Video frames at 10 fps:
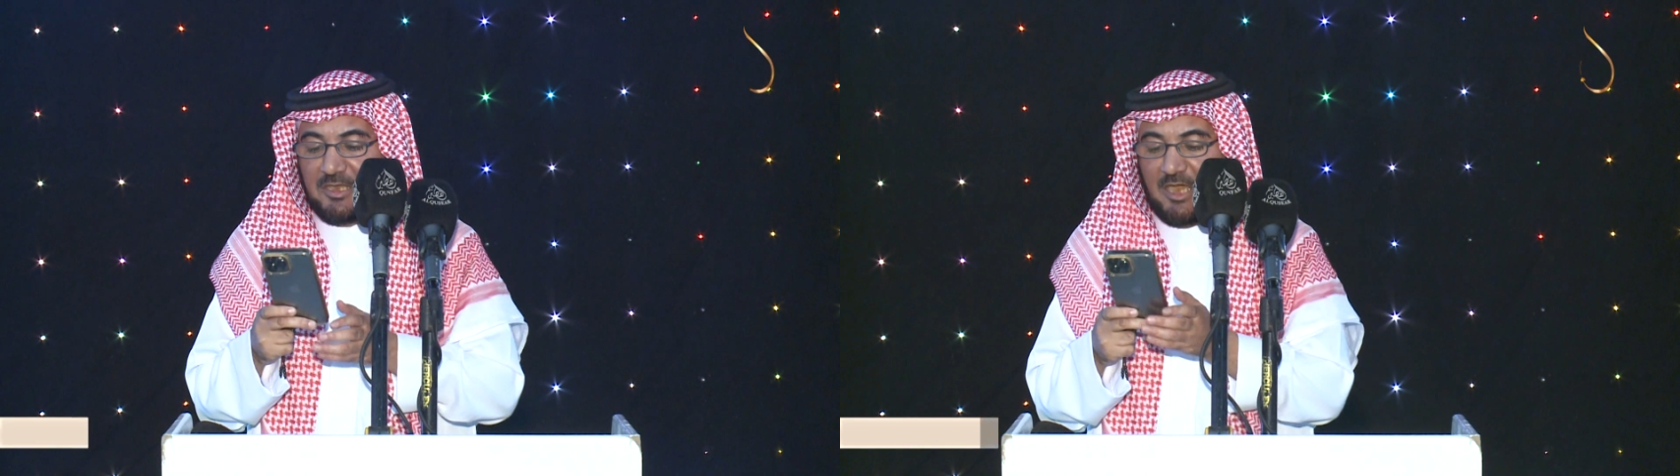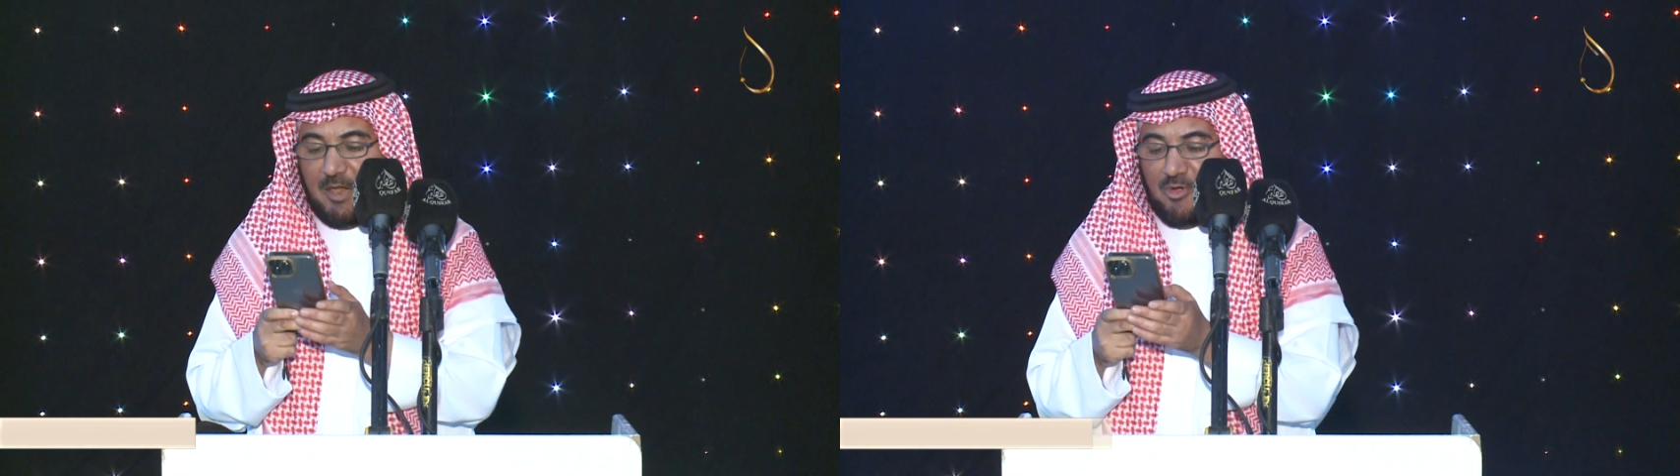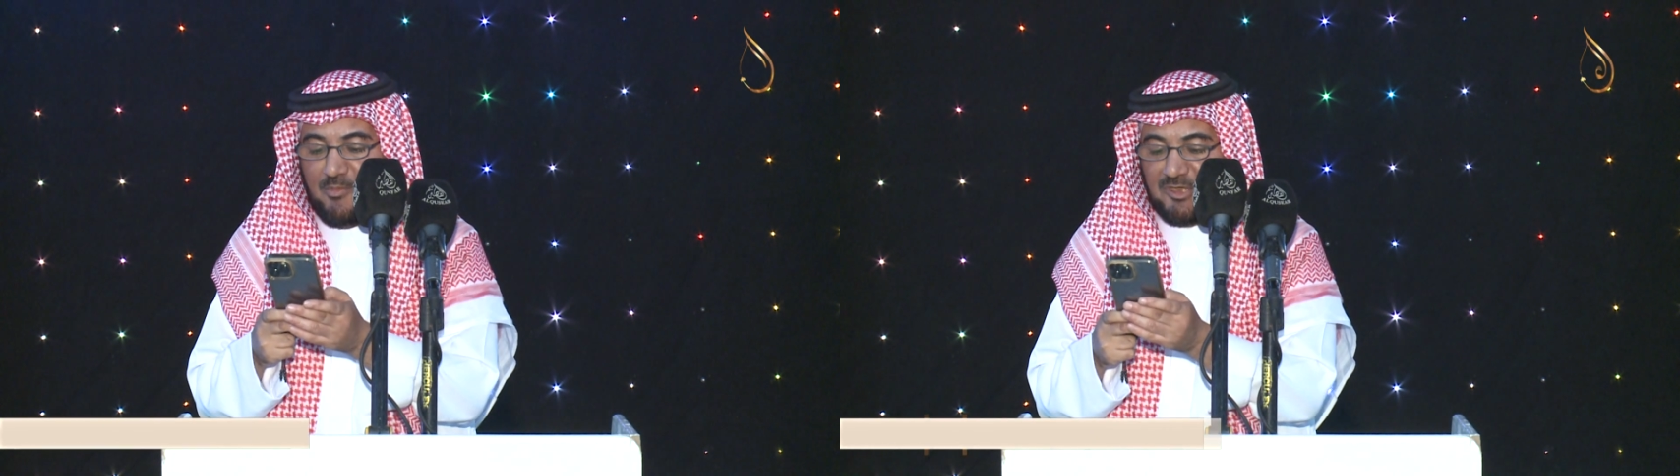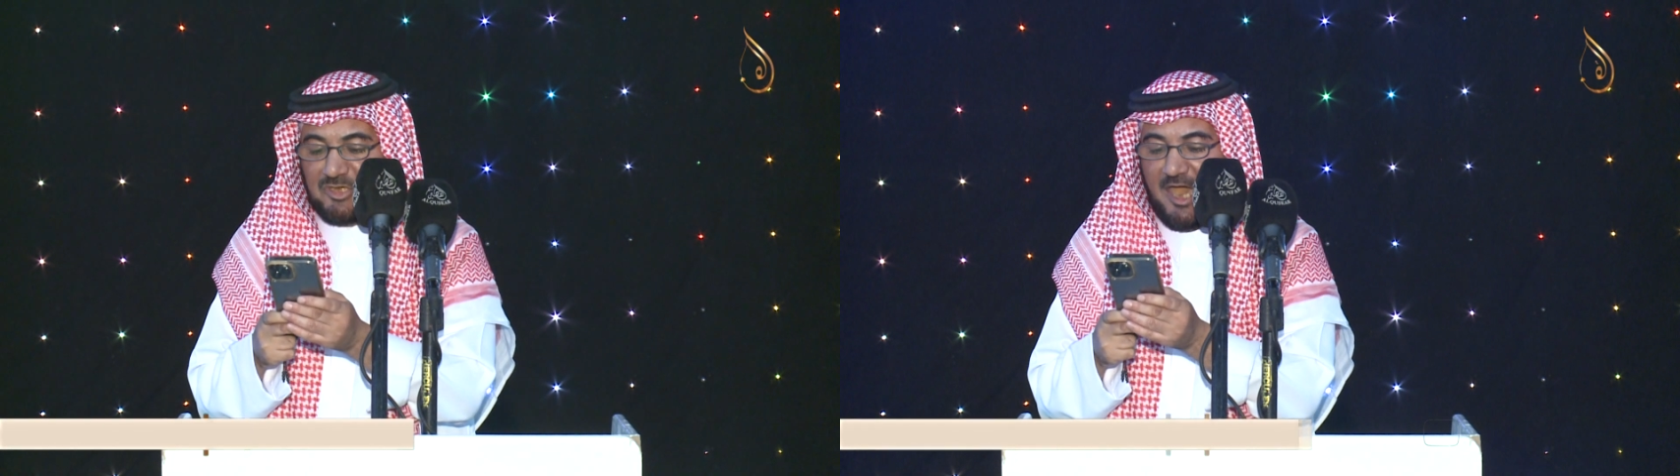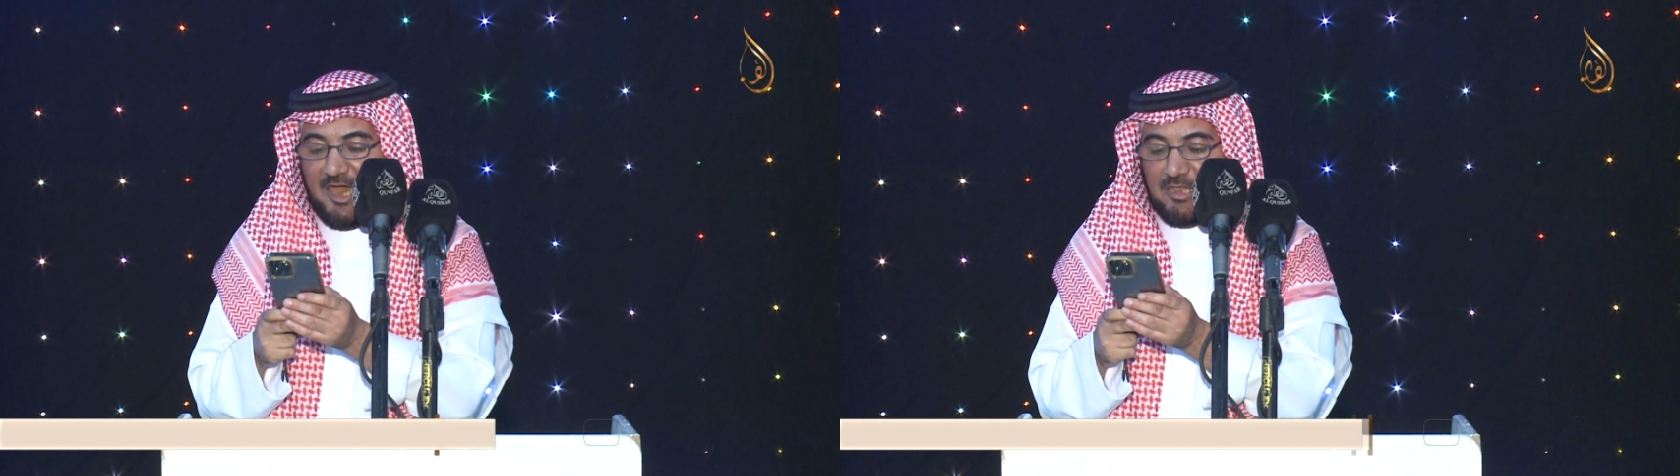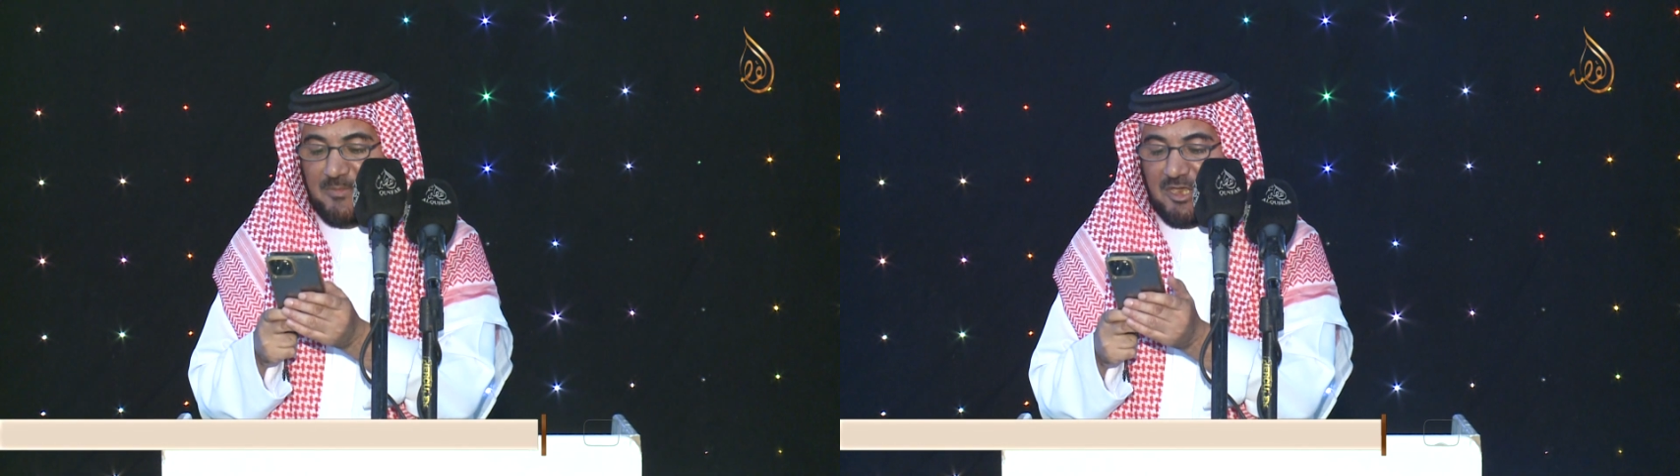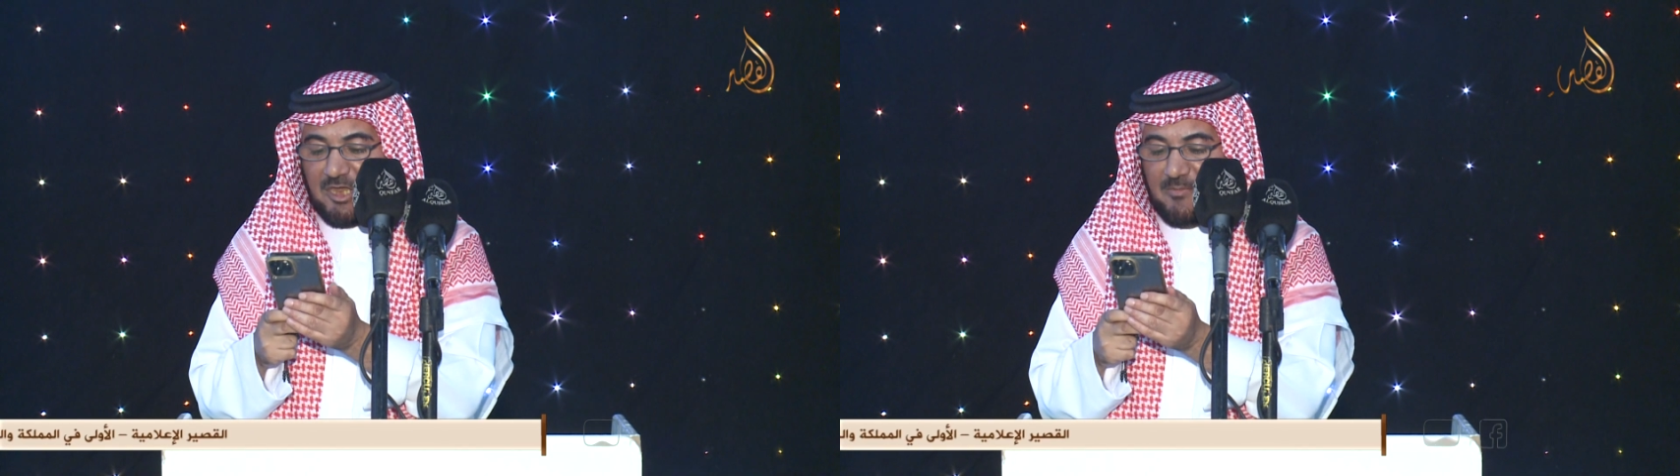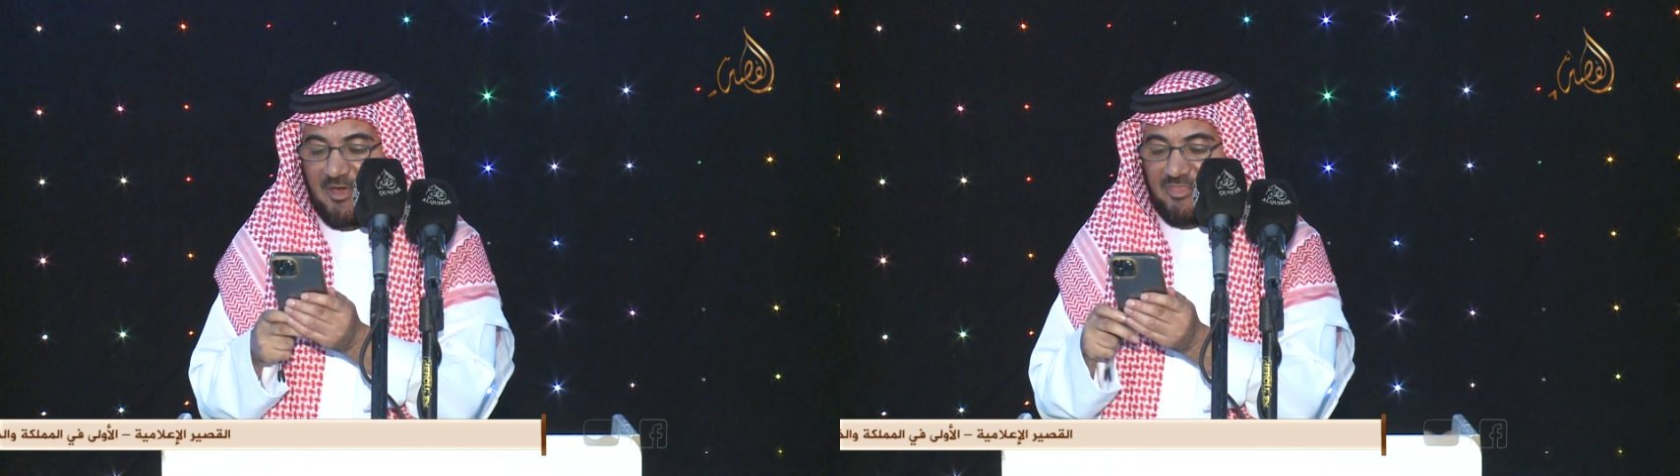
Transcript: يا ابو مشاري مكرم